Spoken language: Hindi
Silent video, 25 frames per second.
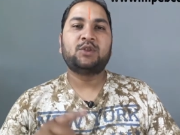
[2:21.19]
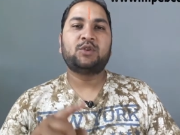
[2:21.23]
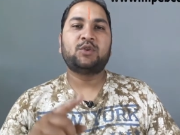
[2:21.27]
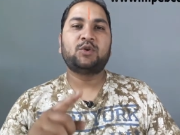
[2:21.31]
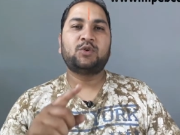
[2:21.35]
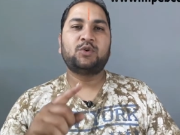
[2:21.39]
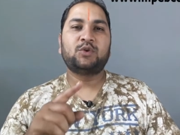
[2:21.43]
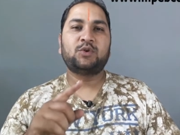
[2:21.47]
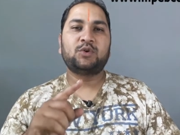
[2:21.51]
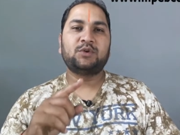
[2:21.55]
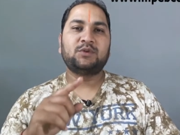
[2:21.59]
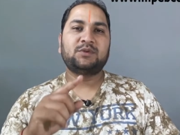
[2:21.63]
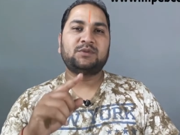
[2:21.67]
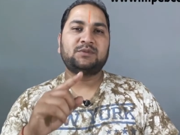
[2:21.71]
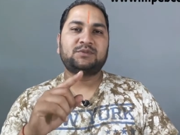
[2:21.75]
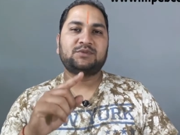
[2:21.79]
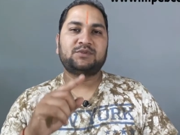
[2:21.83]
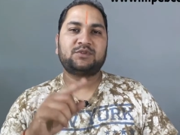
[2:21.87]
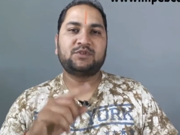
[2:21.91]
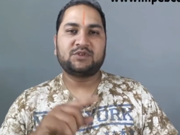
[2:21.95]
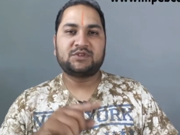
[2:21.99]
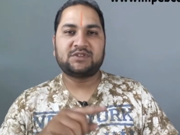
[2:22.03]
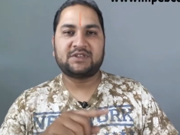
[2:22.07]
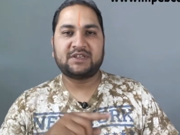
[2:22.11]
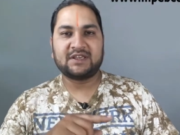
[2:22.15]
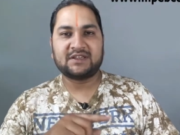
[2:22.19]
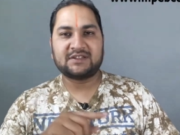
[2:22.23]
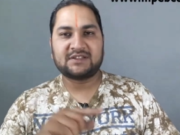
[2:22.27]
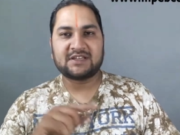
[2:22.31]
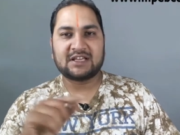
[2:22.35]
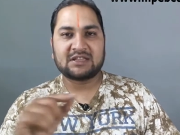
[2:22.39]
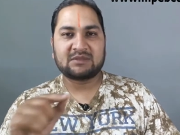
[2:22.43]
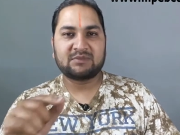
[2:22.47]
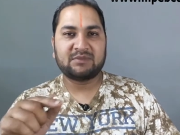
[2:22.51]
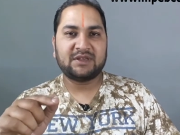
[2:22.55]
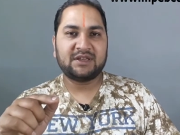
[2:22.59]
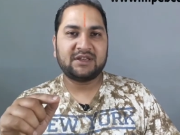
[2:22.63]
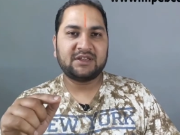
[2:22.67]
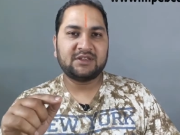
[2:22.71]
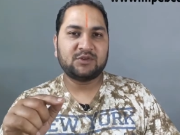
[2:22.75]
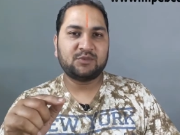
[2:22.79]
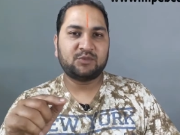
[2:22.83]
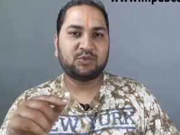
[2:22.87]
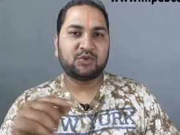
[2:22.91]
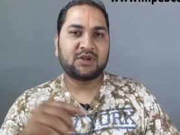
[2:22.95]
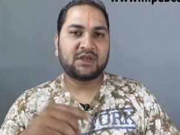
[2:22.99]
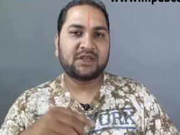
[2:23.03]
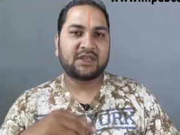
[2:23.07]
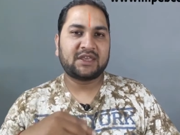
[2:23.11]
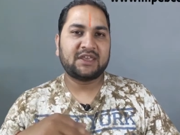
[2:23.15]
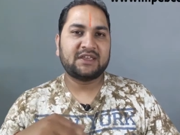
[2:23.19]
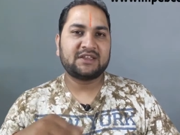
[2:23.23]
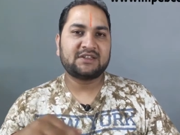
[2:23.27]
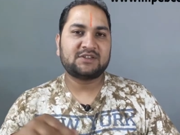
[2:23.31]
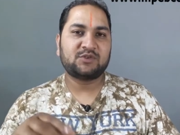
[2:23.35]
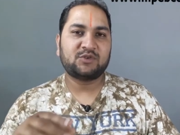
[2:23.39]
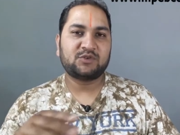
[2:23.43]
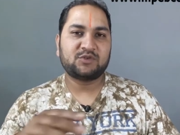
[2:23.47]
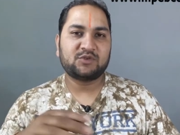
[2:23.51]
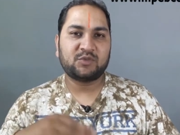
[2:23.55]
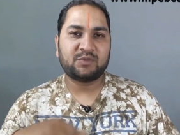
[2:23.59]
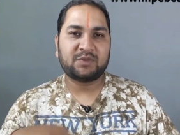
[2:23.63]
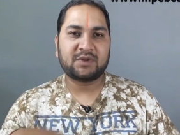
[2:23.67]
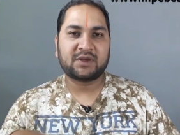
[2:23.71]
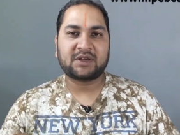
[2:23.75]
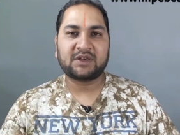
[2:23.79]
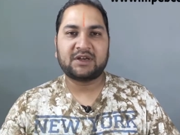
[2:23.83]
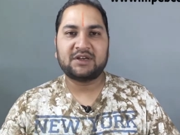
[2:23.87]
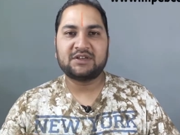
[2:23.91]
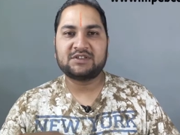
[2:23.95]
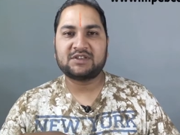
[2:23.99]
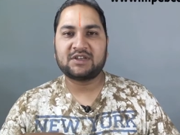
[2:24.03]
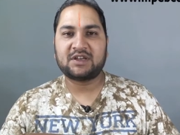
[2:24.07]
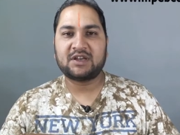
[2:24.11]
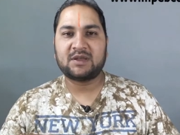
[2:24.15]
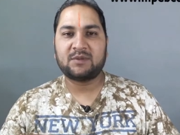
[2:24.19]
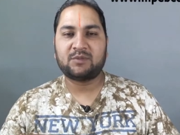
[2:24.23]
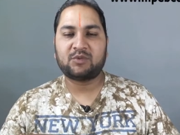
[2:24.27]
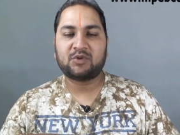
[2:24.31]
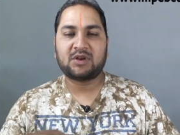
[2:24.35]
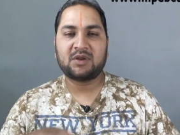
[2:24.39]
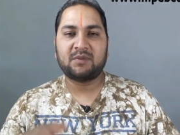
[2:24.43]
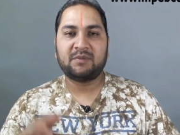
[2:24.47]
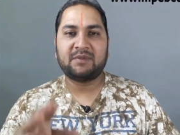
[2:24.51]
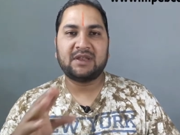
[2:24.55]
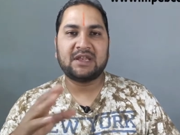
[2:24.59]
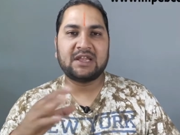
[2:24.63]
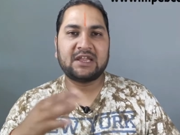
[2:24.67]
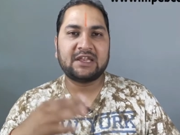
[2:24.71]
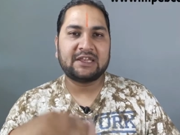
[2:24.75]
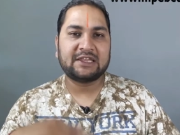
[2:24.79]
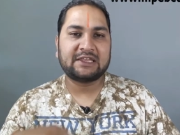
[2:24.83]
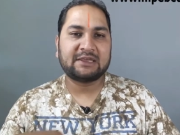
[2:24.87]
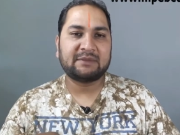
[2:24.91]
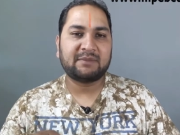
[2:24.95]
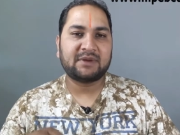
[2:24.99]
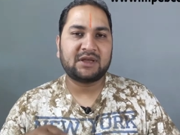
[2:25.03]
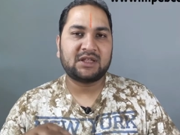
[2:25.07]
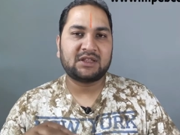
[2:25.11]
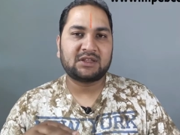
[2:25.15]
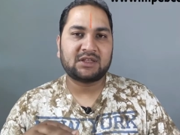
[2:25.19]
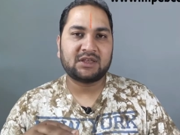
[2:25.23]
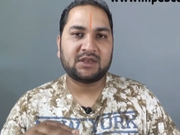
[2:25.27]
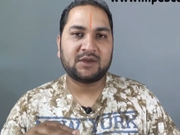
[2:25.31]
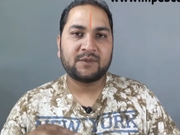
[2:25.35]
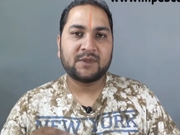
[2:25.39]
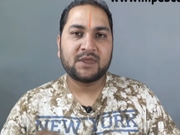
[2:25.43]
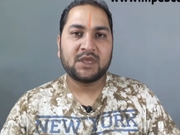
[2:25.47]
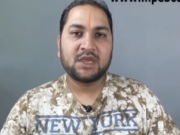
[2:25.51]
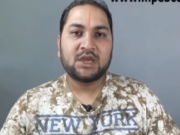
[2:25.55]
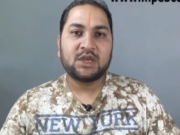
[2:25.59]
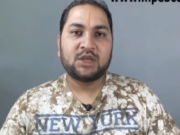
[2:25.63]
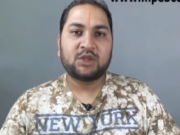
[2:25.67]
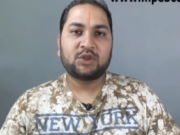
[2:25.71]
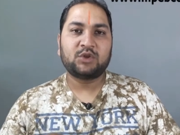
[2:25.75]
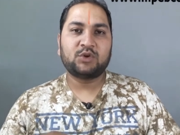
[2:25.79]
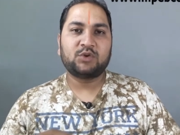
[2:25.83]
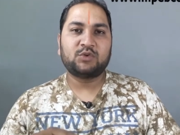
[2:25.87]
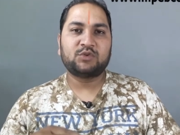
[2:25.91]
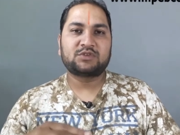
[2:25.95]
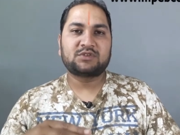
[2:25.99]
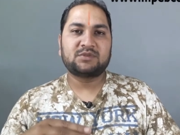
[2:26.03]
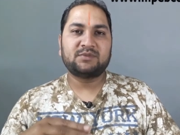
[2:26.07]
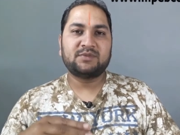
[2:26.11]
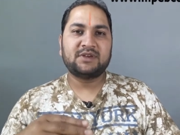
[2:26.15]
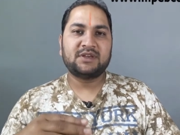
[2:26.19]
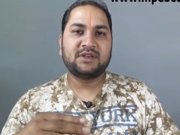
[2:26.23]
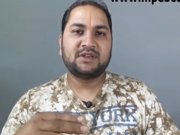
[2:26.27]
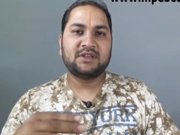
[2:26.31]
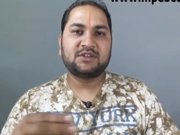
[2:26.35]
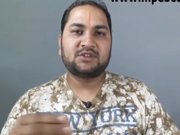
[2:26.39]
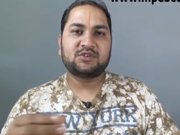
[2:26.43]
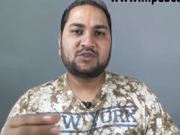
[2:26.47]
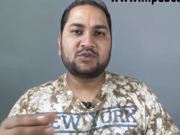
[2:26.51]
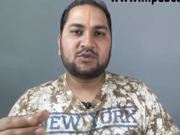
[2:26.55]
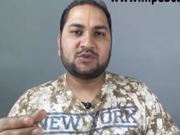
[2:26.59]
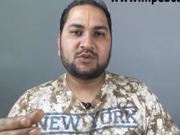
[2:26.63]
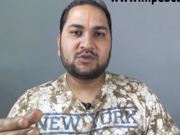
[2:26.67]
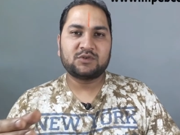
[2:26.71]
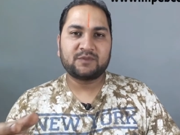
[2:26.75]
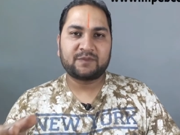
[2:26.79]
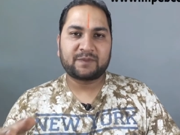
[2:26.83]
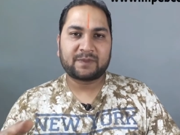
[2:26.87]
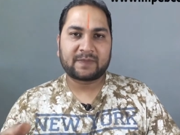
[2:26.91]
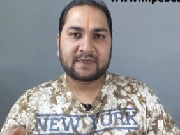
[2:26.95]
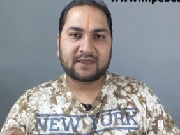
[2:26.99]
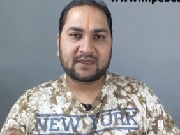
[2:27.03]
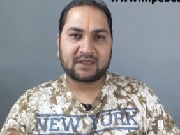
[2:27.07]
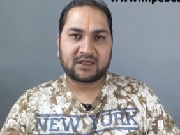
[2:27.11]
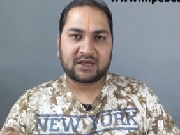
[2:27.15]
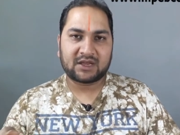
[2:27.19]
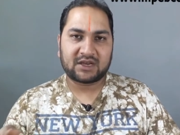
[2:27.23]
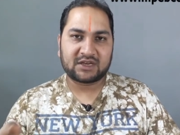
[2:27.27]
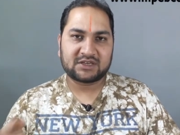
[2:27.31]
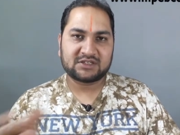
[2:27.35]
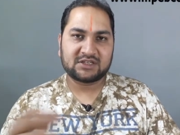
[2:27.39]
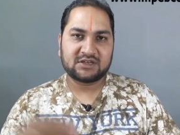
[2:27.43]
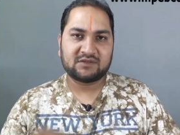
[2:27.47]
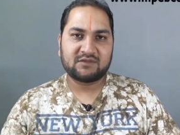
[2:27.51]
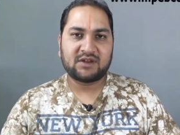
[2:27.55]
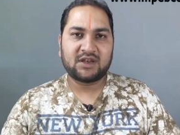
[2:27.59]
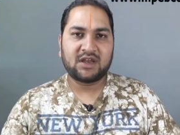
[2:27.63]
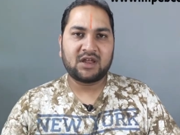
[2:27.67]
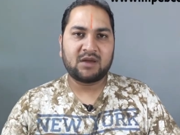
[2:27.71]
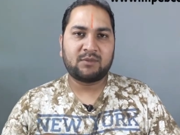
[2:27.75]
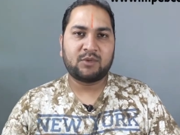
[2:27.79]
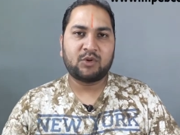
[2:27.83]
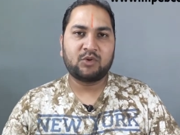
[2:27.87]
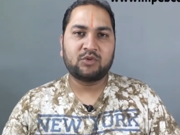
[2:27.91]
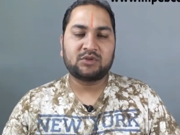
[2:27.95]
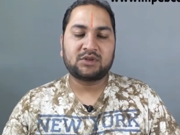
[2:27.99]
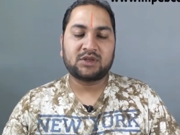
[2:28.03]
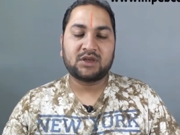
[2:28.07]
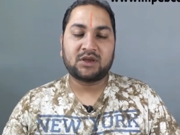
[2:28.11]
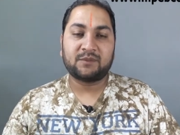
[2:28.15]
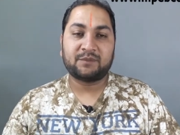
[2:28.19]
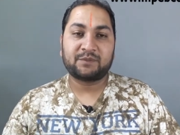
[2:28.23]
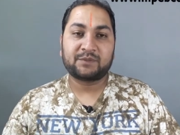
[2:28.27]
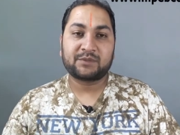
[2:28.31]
तो जो छः सात महीने जो पूरा केस और जो प्रकरण चला पूरा बिल आने के बाद क्या तो उसमें जो करेक्शन वाला अमाउंट था